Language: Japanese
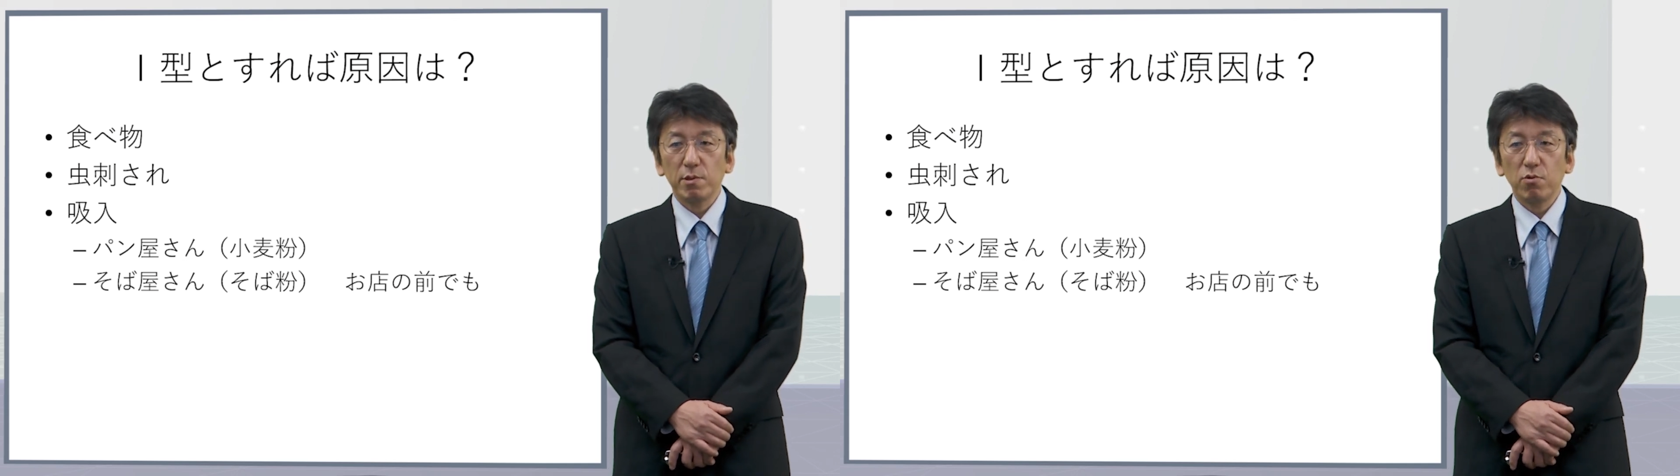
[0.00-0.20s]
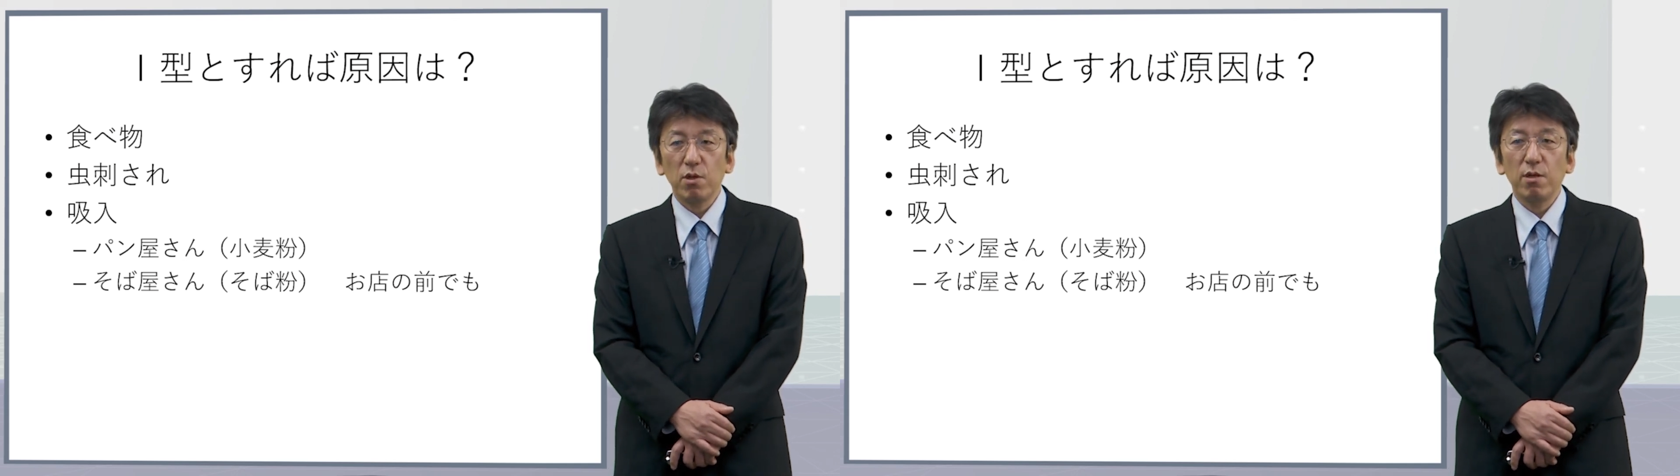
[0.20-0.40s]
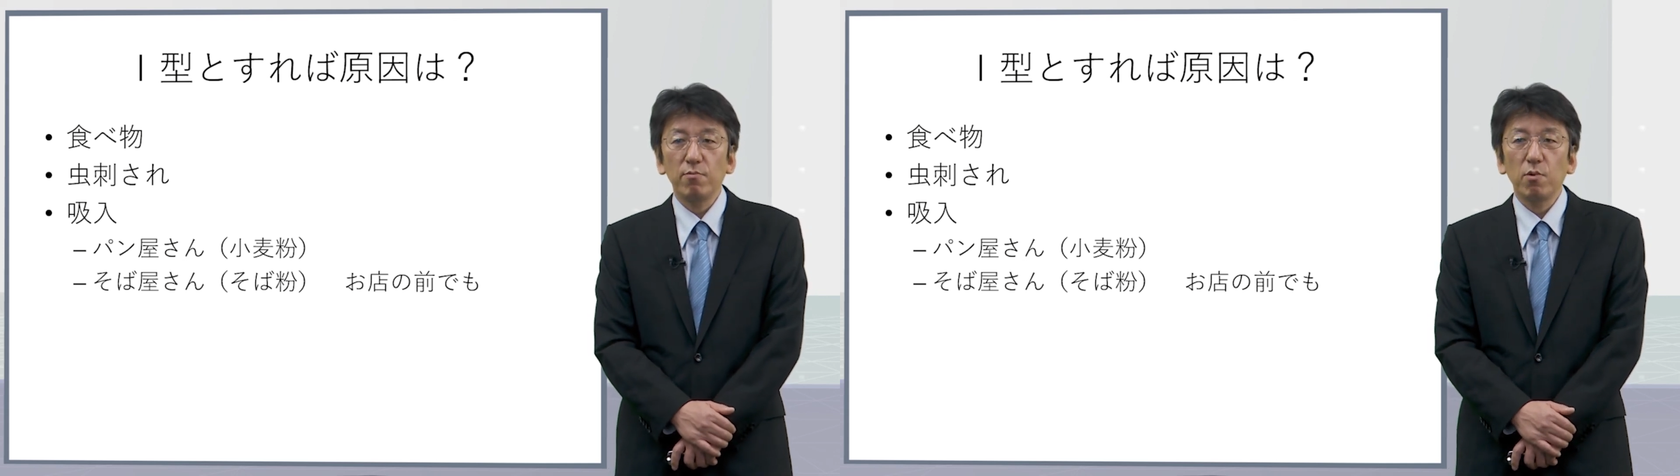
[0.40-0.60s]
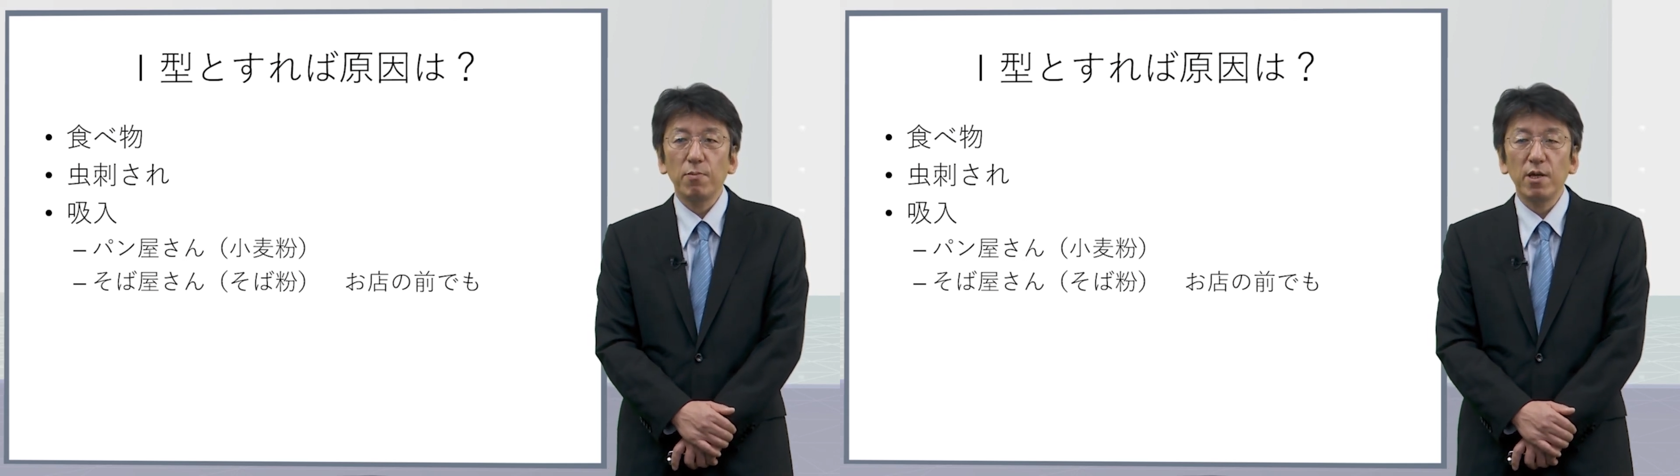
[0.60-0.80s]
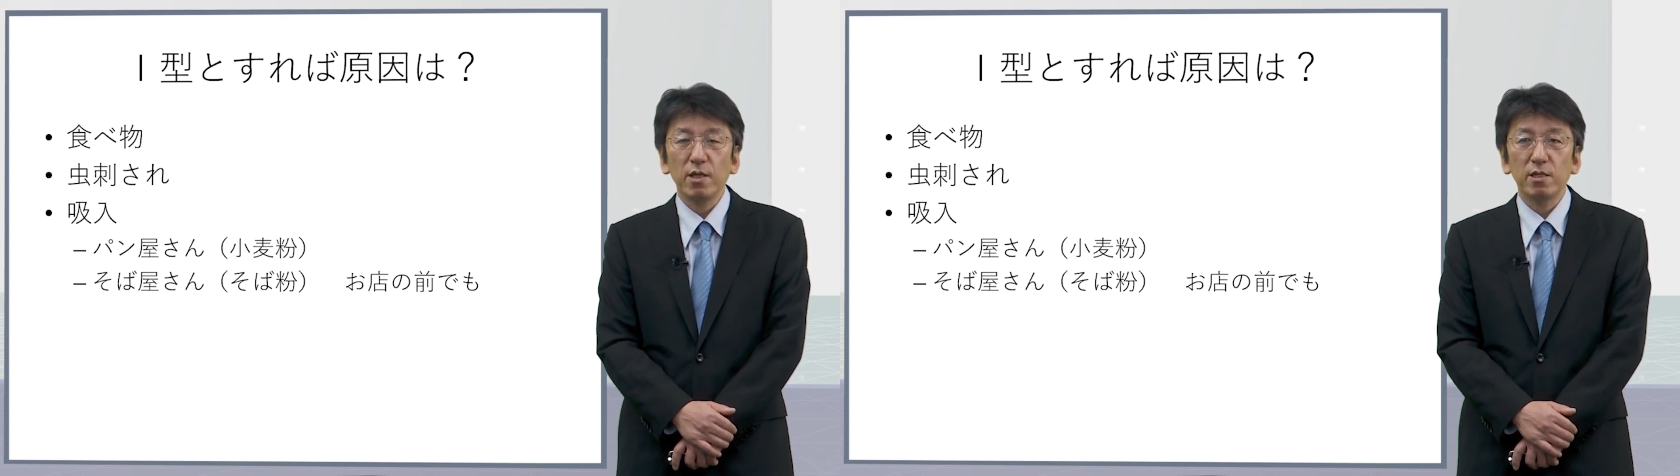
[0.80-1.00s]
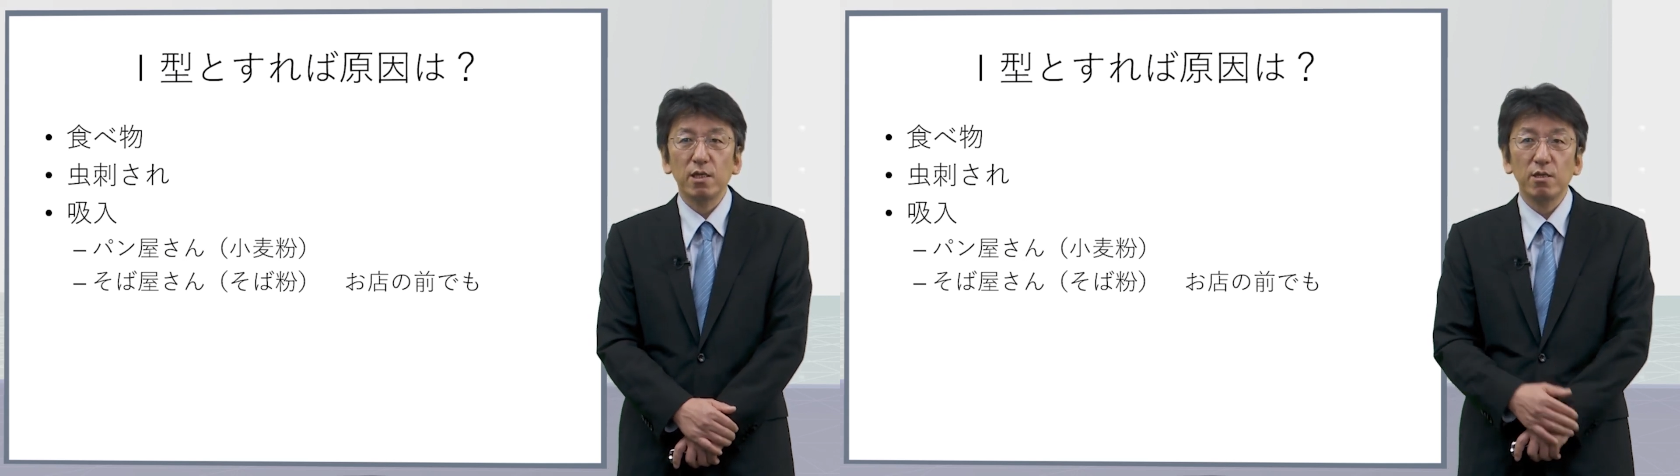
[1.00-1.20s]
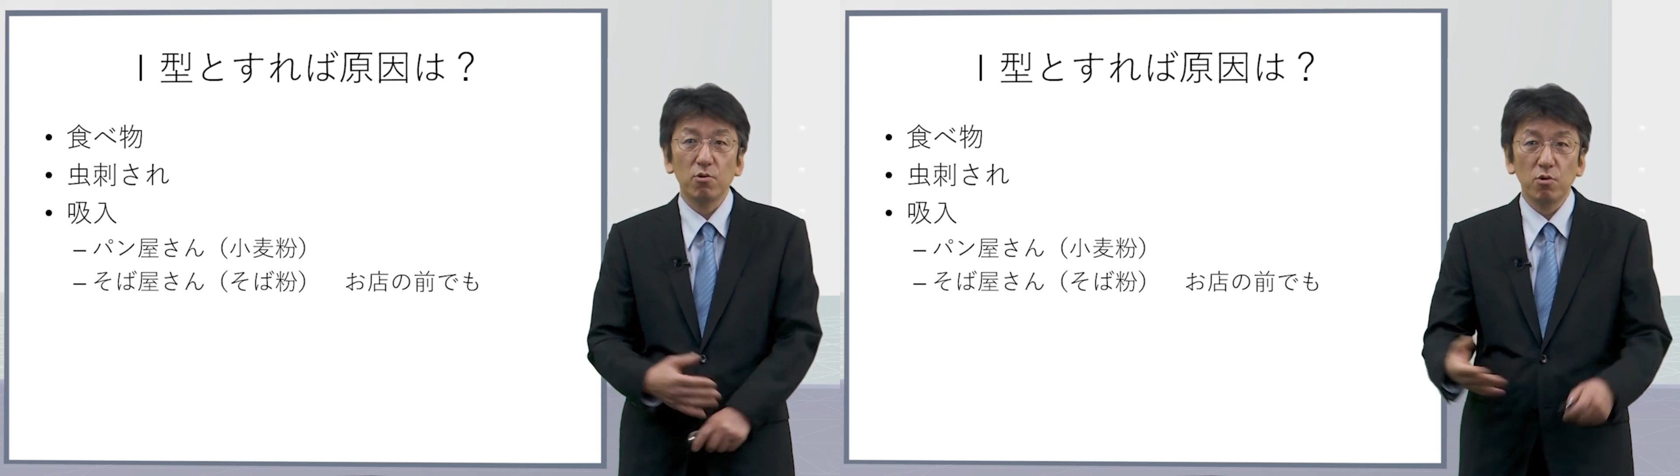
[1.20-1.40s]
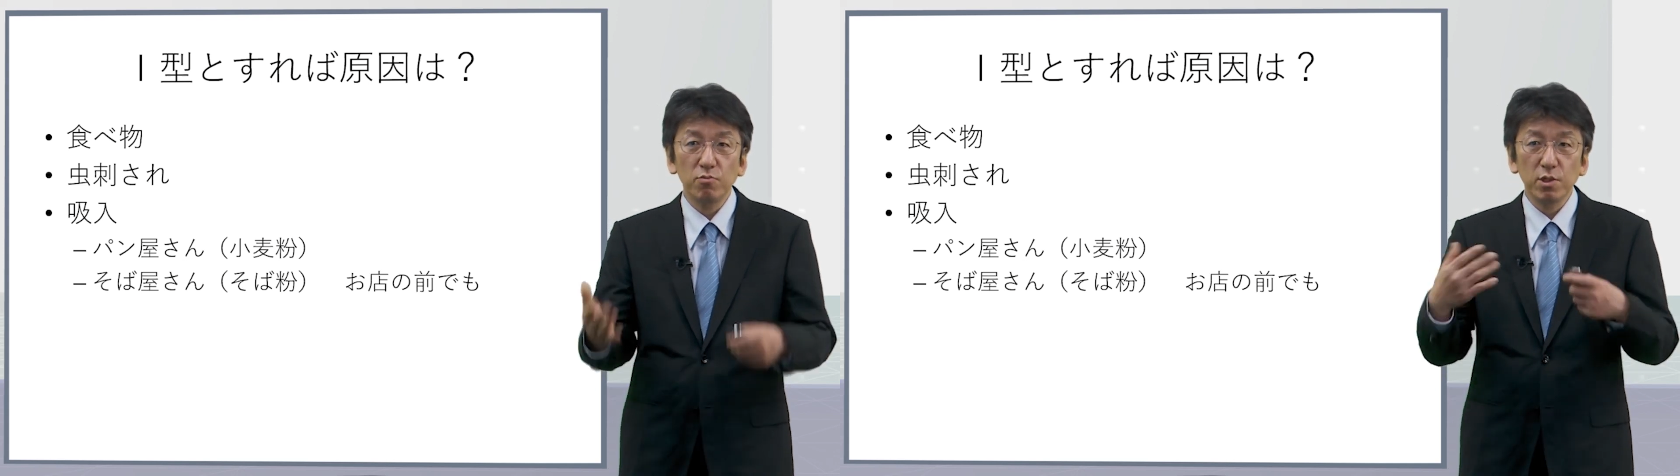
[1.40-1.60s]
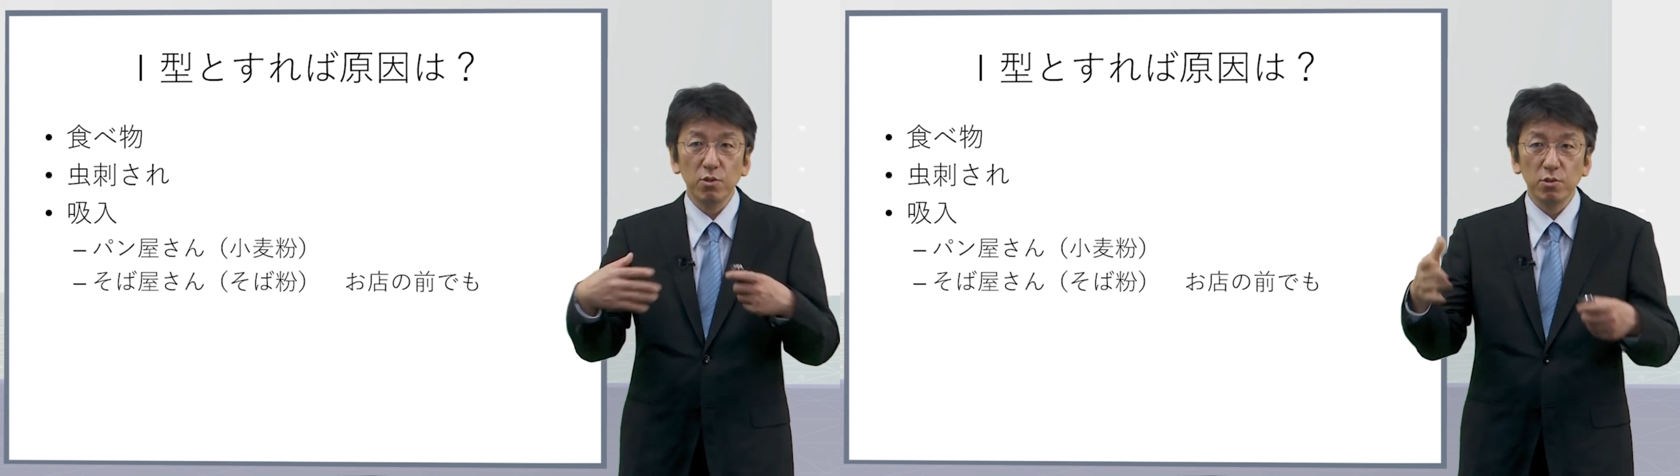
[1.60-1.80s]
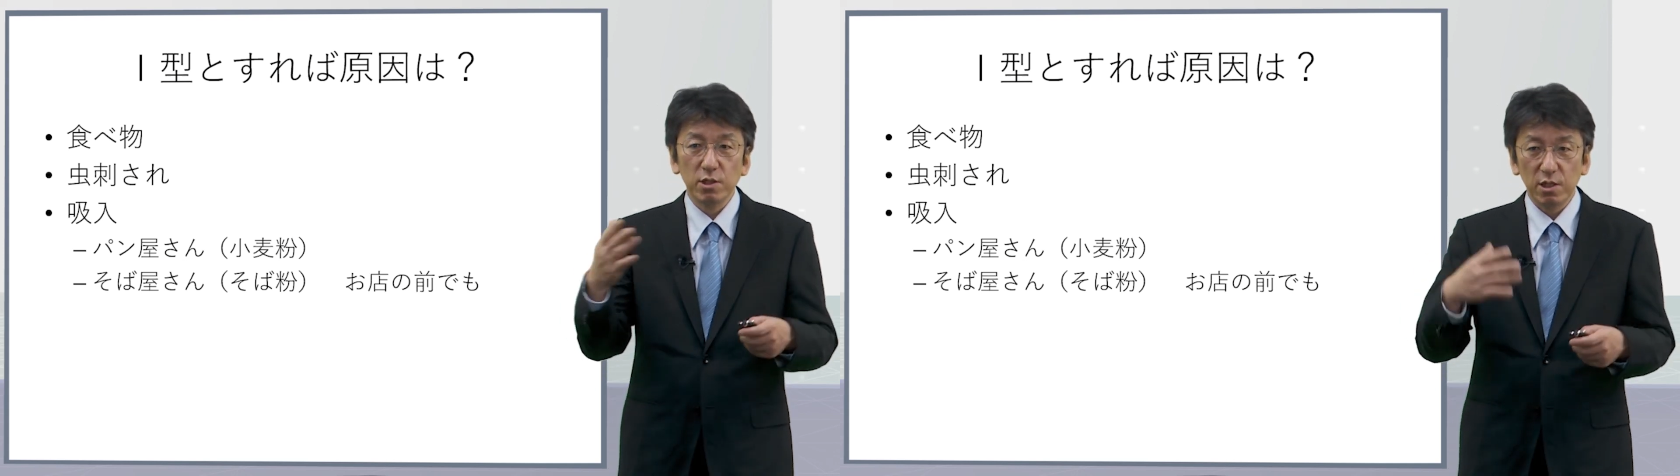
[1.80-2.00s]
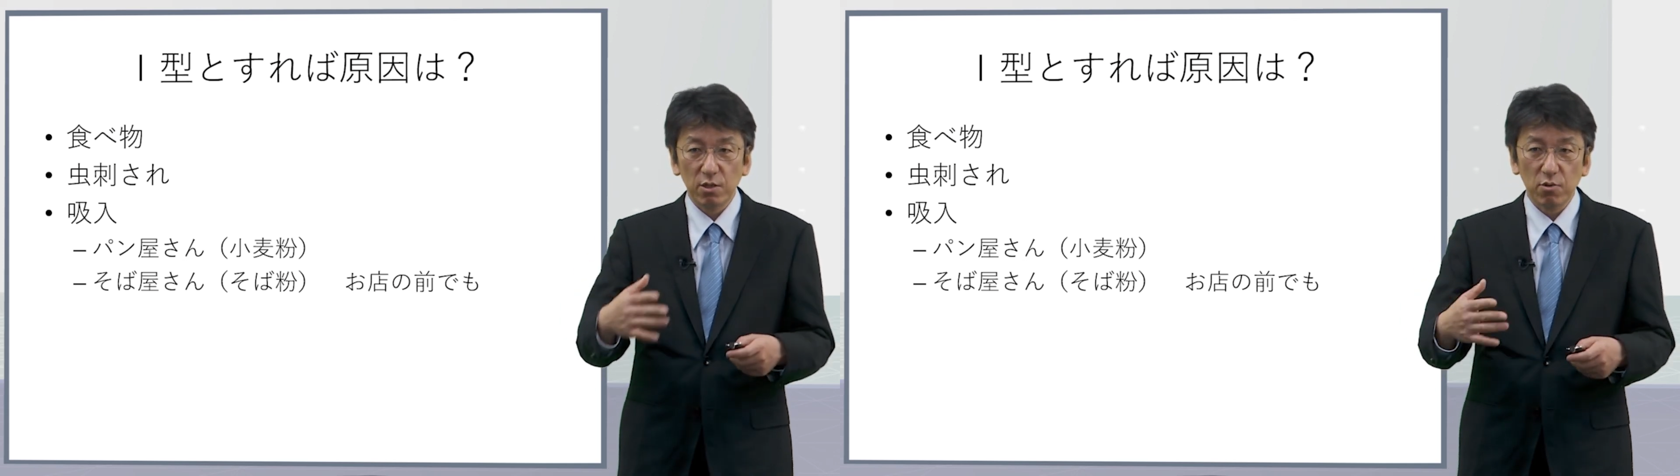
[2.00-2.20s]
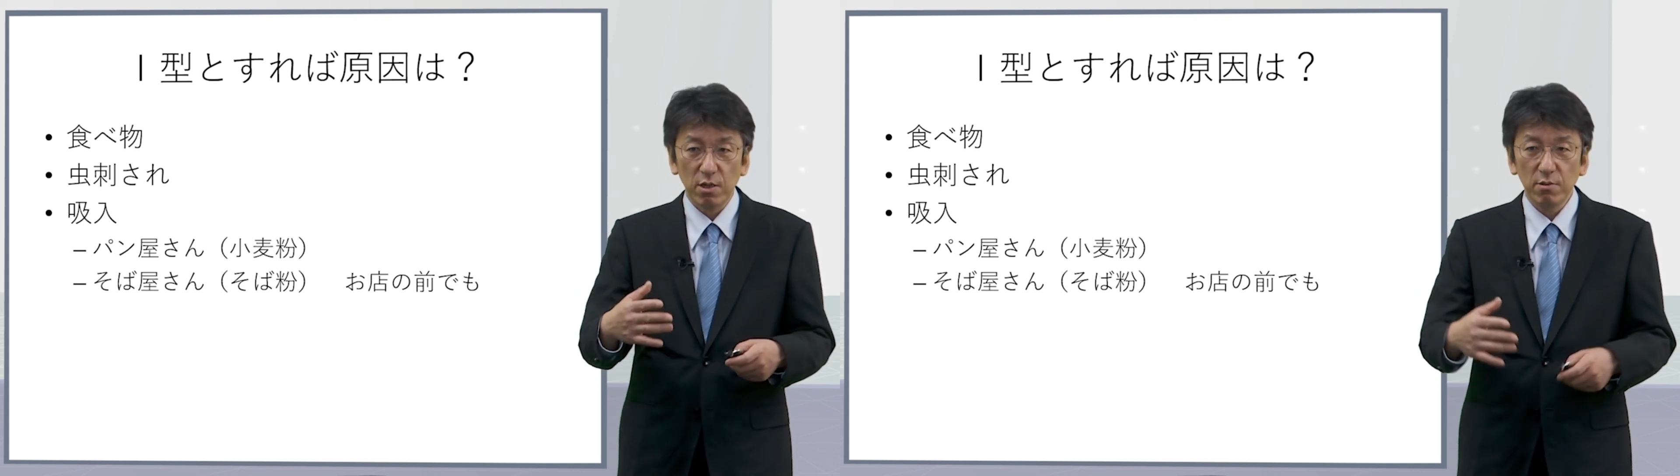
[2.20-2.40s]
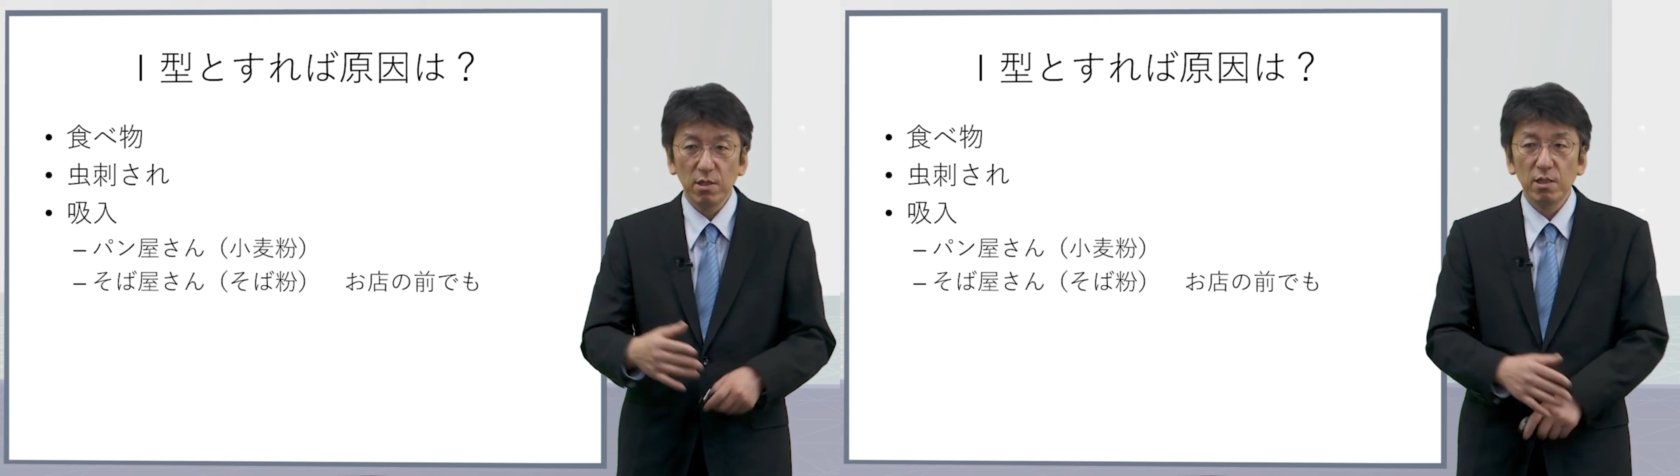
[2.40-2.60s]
これ、もうパン屋さんで小麦を吸ってとか、